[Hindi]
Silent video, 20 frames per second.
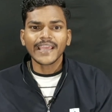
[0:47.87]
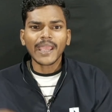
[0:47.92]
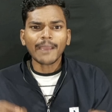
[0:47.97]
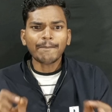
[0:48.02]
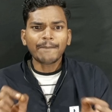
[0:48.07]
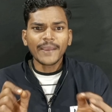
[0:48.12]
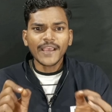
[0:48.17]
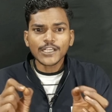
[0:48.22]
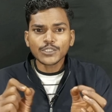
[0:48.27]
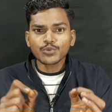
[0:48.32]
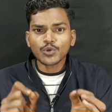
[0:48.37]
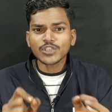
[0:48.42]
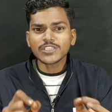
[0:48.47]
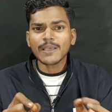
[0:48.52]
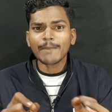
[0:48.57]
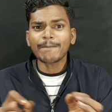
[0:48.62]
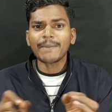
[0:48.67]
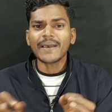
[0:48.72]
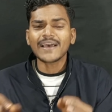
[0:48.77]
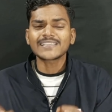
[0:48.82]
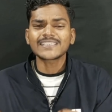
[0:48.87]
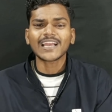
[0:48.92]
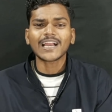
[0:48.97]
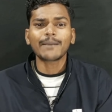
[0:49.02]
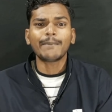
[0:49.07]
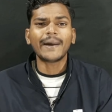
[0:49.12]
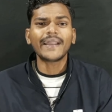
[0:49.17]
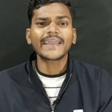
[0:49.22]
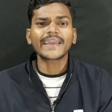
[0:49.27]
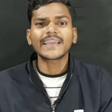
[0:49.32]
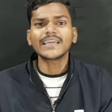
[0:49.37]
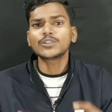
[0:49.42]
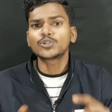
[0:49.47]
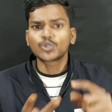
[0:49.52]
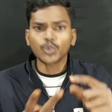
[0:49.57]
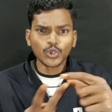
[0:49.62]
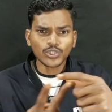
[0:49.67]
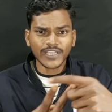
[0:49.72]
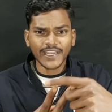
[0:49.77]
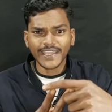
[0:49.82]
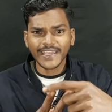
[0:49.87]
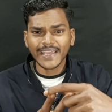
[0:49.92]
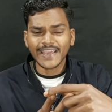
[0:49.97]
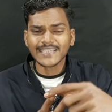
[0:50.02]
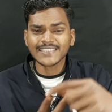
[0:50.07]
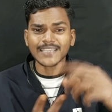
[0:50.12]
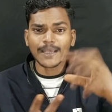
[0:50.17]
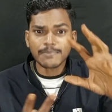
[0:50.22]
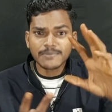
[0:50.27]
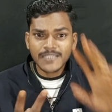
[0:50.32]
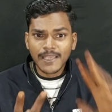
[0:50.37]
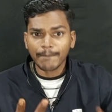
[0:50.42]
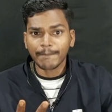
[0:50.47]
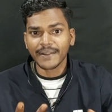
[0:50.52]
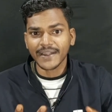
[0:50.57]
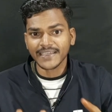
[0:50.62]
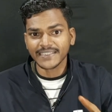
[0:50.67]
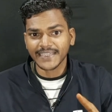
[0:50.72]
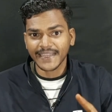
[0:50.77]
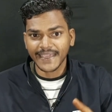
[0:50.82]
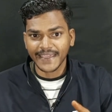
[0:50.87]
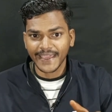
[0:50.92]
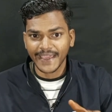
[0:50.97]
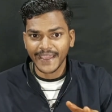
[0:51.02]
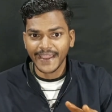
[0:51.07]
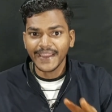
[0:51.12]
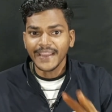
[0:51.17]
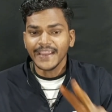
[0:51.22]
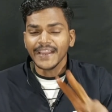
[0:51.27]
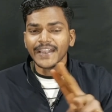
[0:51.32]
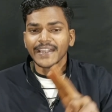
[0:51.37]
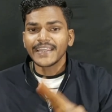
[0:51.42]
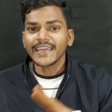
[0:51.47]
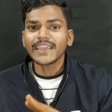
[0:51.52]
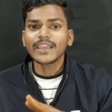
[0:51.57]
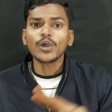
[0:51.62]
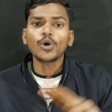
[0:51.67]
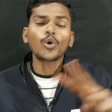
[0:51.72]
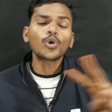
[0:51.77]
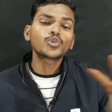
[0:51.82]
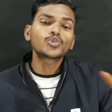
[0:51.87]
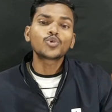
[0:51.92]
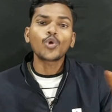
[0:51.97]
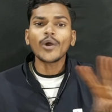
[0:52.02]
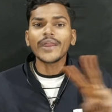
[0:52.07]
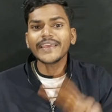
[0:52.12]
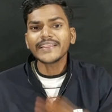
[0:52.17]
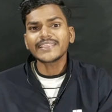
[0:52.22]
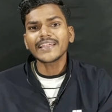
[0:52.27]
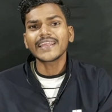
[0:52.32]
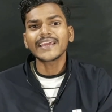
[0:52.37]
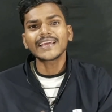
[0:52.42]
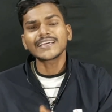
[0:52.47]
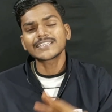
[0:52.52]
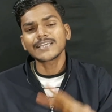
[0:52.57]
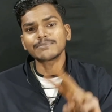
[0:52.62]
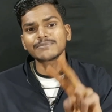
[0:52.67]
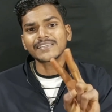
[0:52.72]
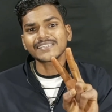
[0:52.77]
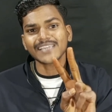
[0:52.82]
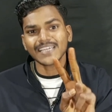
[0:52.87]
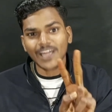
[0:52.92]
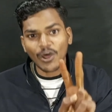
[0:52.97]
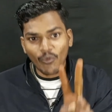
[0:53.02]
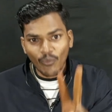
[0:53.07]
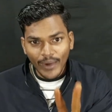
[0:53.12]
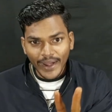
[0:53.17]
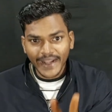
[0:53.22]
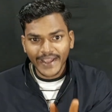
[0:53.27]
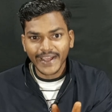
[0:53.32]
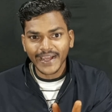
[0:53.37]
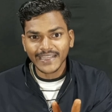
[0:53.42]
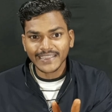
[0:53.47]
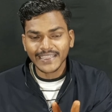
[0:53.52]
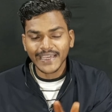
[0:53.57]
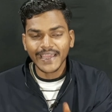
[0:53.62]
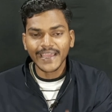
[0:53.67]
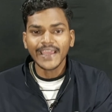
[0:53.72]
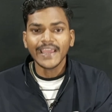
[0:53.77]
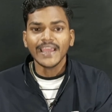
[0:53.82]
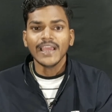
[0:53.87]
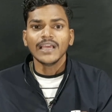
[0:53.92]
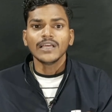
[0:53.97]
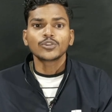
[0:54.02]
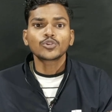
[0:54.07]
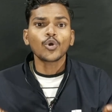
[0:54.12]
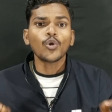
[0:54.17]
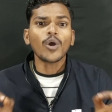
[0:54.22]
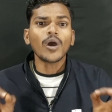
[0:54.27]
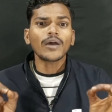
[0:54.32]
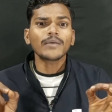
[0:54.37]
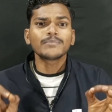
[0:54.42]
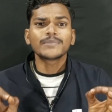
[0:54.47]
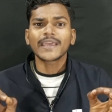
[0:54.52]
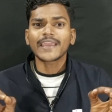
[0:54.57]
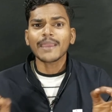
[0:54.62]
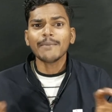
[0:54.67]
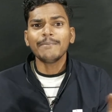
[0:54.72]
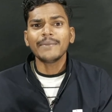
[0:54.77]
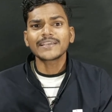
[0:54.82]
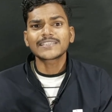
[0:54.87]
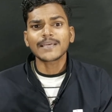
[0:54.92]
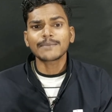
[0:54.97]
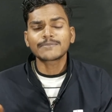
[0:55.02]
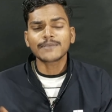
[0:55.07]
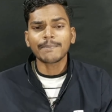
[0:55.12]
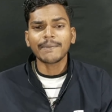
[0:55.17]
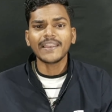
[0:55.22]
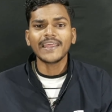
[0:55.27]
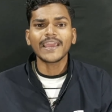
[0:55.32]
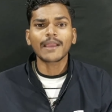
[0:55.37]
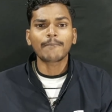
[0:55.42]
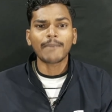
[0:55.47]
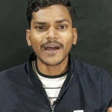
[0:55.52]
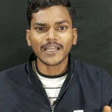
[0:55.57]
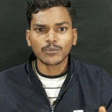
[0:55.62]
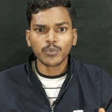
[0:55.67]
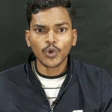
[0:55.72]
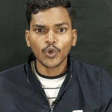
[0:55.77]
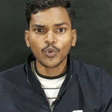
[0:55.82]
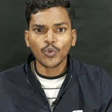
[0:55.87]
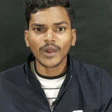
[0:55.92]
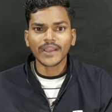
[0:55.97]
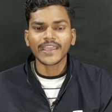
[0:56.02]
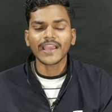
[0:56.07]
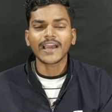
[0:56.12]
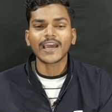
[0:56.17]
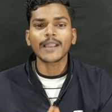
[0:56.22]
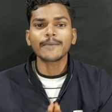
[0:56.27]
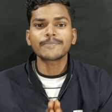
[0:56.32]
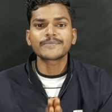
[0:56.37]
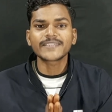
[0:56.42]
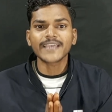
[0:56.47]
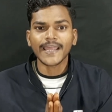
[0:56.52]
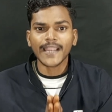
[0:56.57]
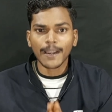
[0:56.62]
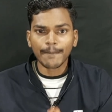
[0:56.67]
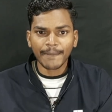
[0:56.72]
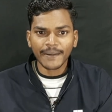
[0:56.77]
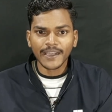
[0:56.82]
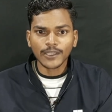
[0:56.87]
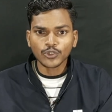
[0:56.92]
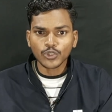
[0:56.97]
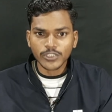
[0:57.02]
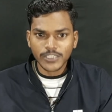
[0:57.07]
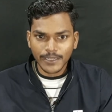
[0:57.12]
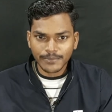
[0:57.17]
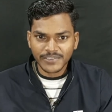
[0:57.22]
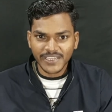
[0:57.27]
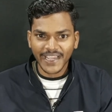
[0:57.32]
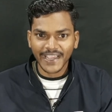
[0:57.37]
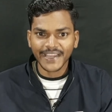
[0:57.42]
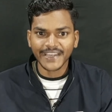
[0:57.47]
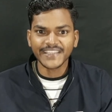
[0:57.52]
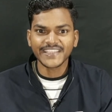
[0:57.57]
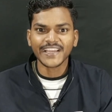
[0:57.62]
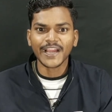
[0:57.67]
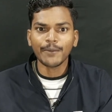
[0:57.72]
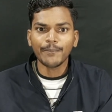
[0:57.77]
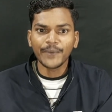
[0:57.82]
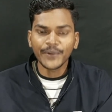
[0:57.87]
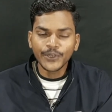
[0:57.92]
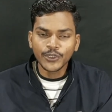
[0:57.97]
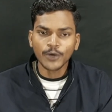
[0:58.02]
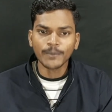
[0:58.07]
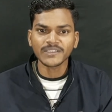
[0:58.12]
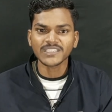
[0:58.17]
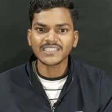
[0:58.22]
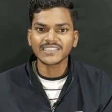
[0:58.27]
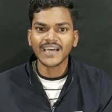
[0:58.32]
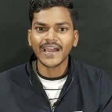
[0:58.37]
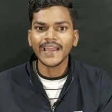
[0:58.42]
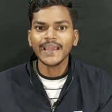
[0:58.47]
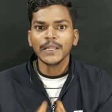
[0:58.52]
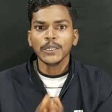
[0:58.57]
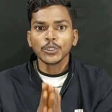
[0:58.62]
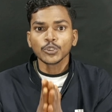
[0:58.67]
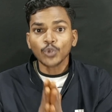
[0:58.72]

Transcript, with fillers: देखिए फेसबुक से पैसा कमाने के दो तरीके सबसे बड़े तरीके हैं ठीक है और दो ही तरीके सबसे ज्यादा वर्क करते हैं तो देखिए मैं सबसे पहले एक बात बोलूंगा कि अगर आप चैनल पर नहीं तो सब्सक्राइब कर लीजिएगा वीडियो पसंद आए